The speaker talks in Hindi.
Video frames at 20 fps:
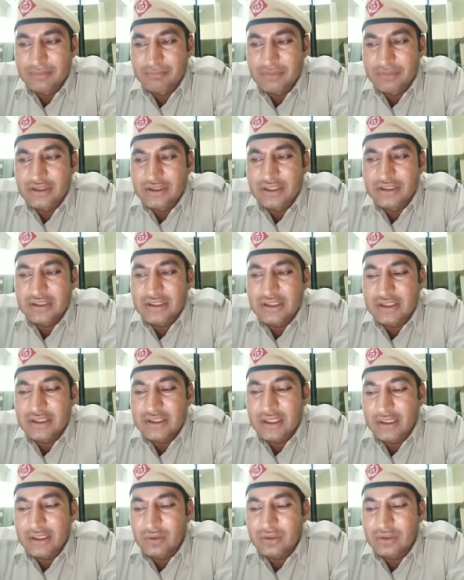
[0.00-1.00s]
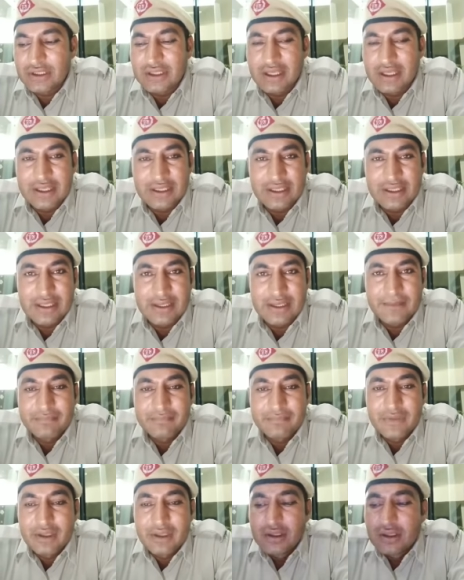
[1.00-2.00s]
संबंधित अधिकारी को दिखाएंगे
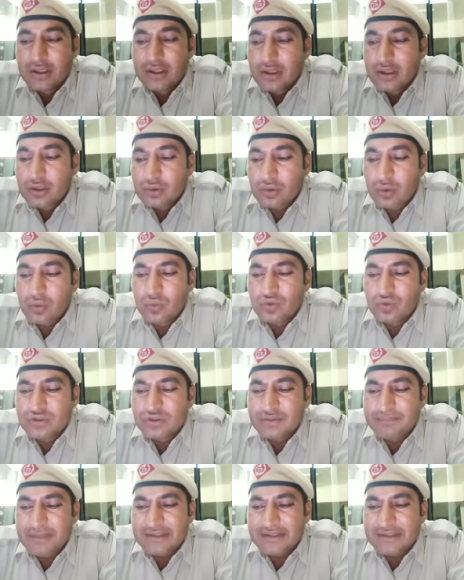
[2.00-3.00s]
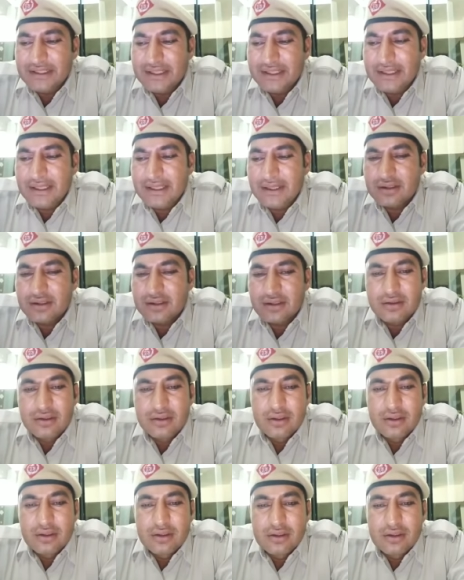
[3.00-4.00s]
तो उसमें से
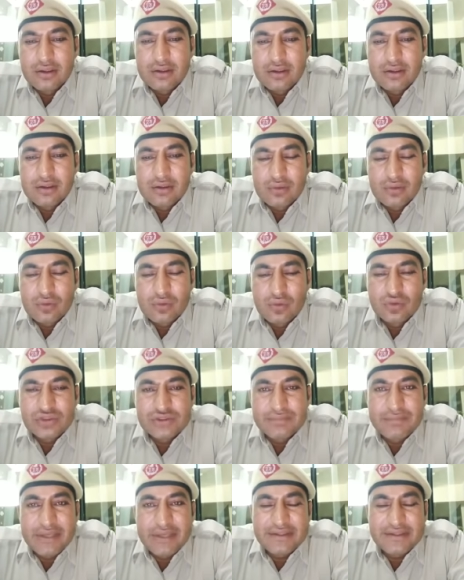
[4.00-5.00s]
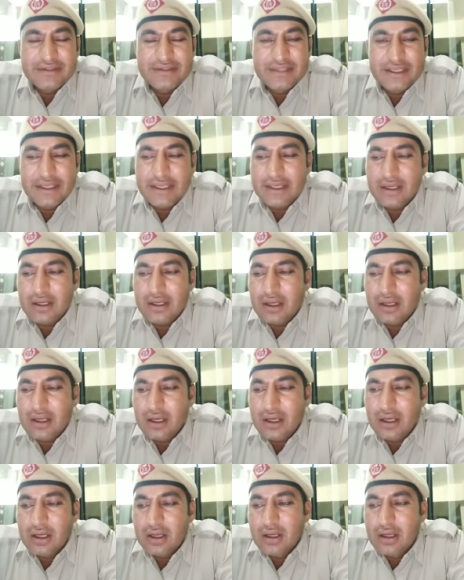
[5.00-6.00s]
उसमें से
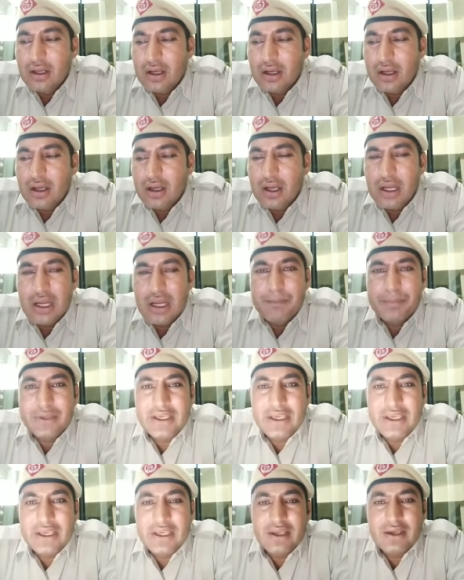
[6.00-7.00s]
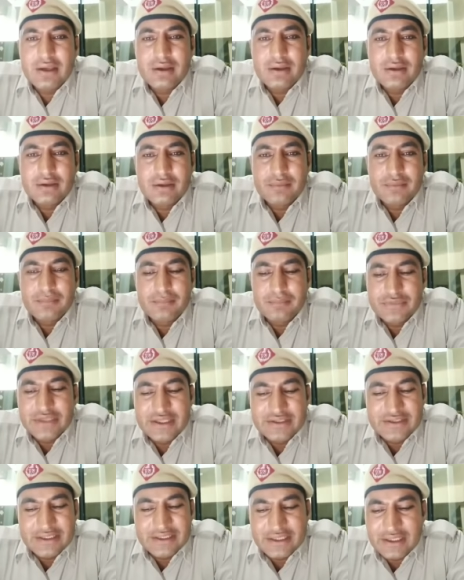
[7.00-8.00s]
आपके
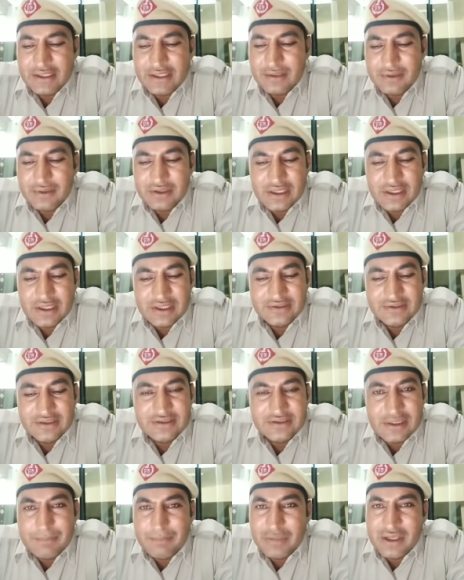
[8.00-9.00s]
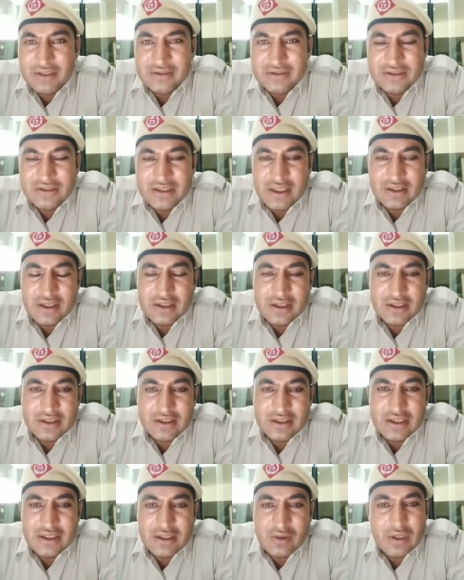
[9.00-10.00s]
जैसे लाइसेंस का पाँच हज़ार का
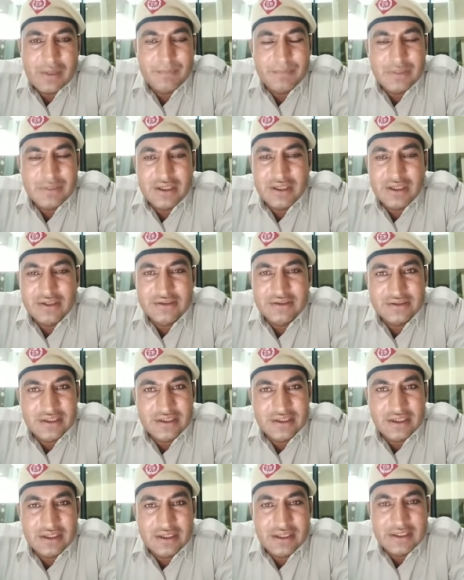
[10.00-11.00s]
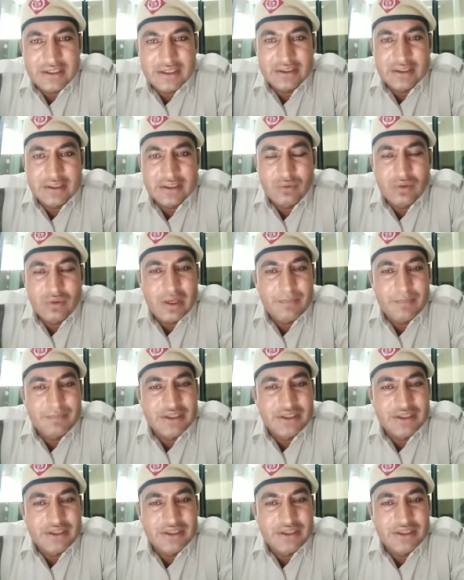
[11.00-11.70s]
कट गया और आपका लाइसेंस घर रह गया था वो